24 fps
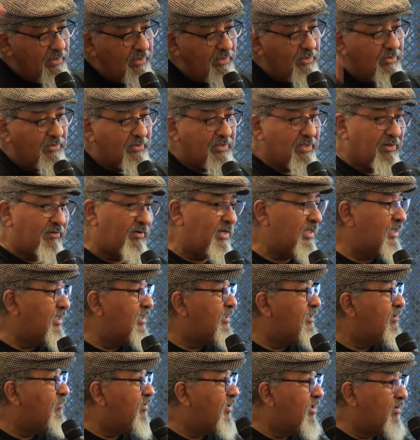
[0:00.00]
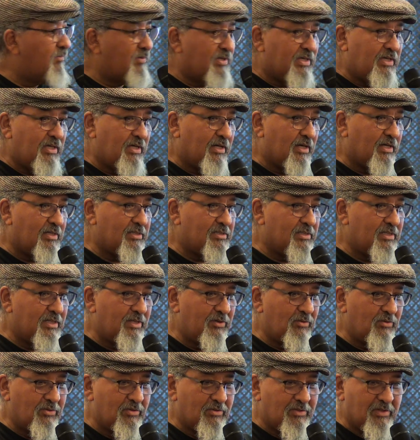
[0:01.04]
le travail des diplômes qui est resté
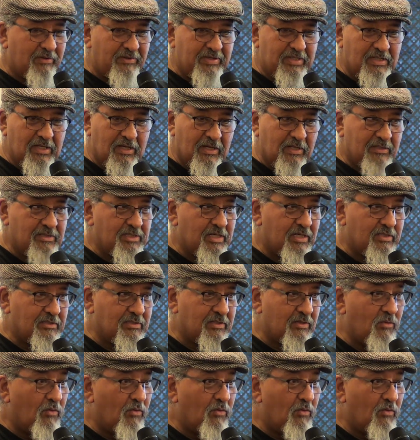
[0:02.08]
ou notre travail de recherche